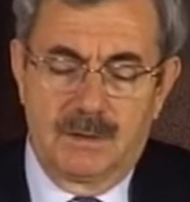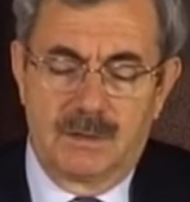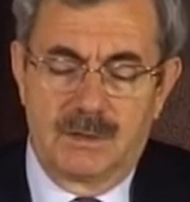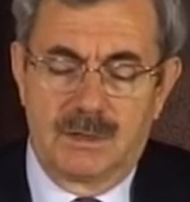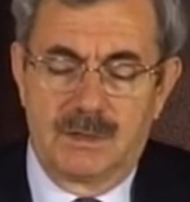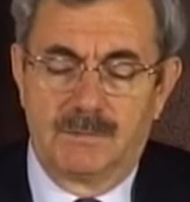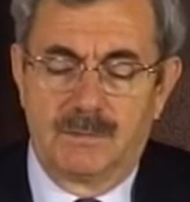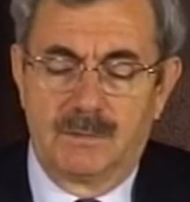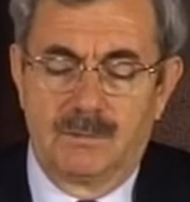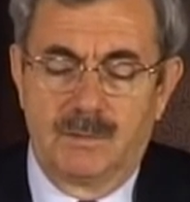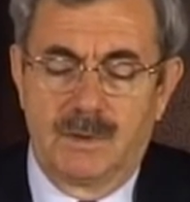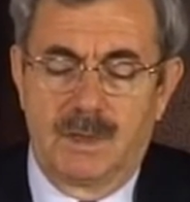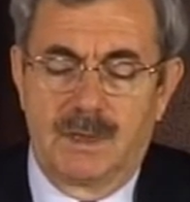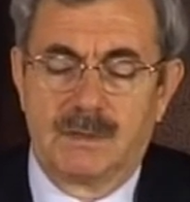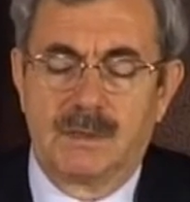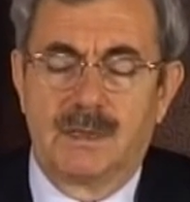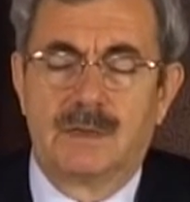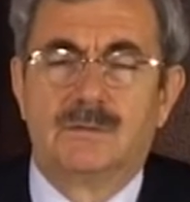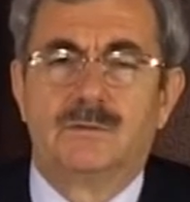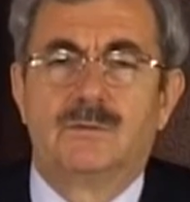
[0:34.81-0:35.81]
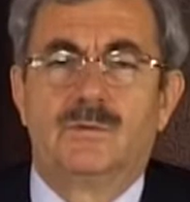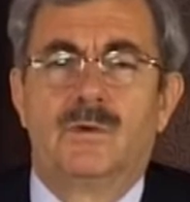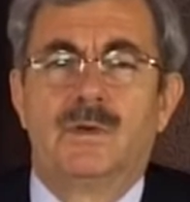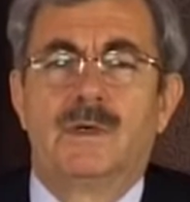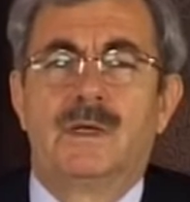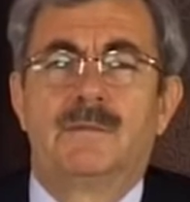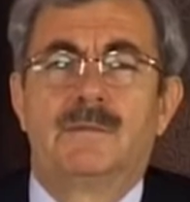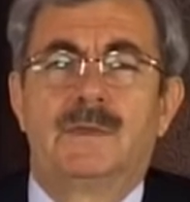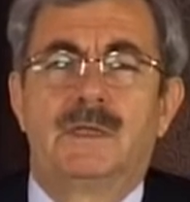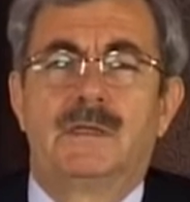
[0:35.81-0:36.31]
Şimdi bunlardan
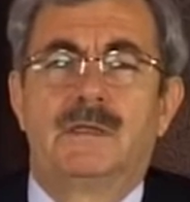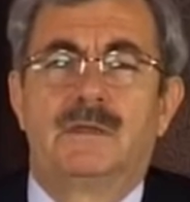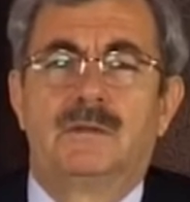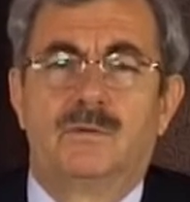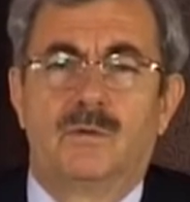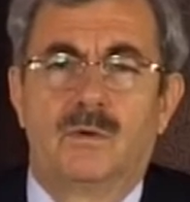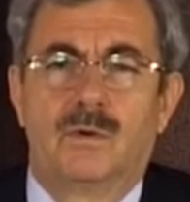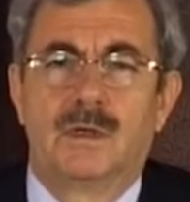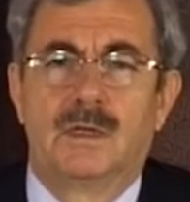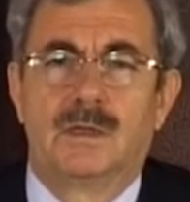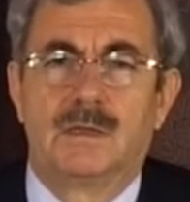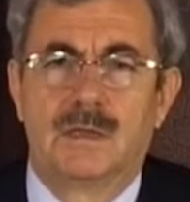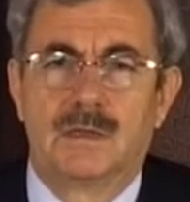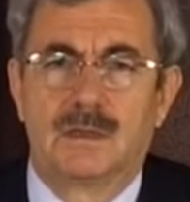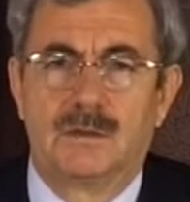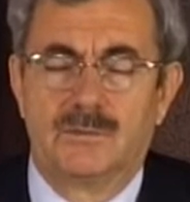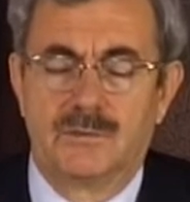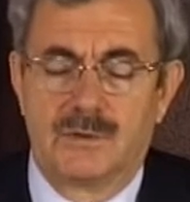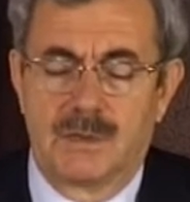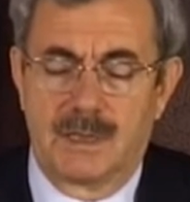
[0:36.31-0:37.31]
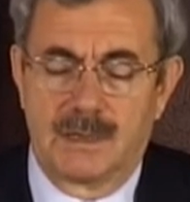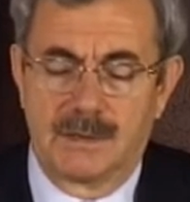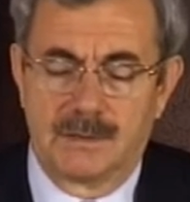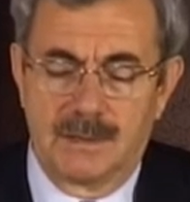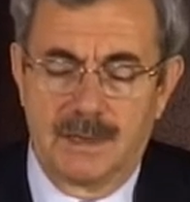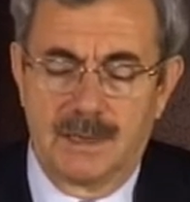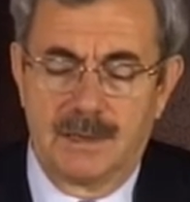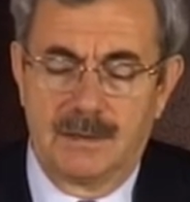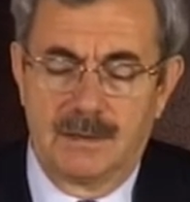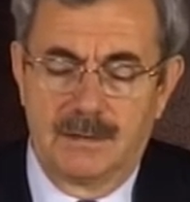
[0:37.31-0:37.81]
önemli olanları
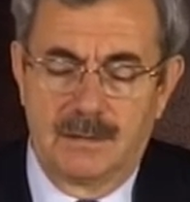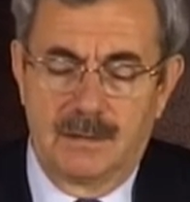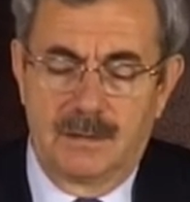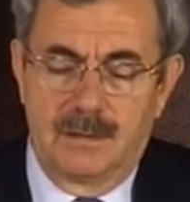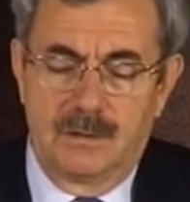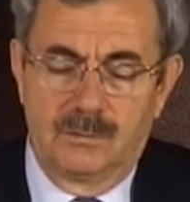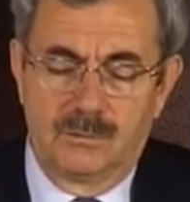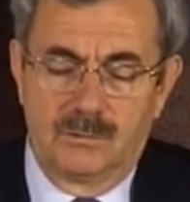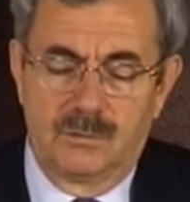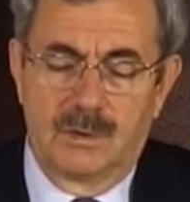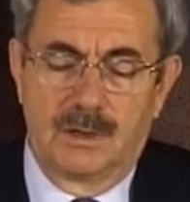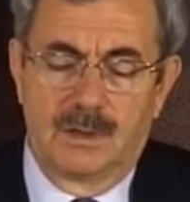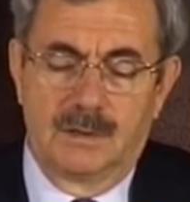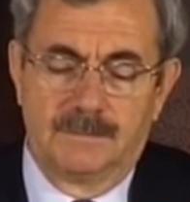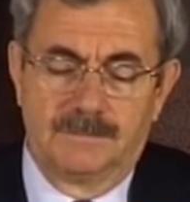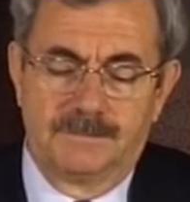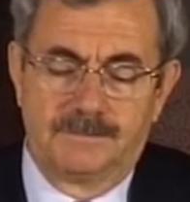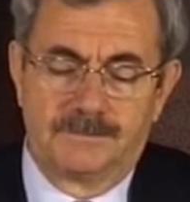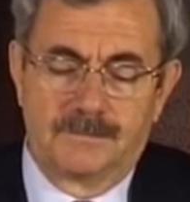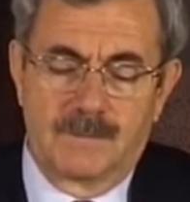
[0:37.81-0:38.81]
üzerinde duralım.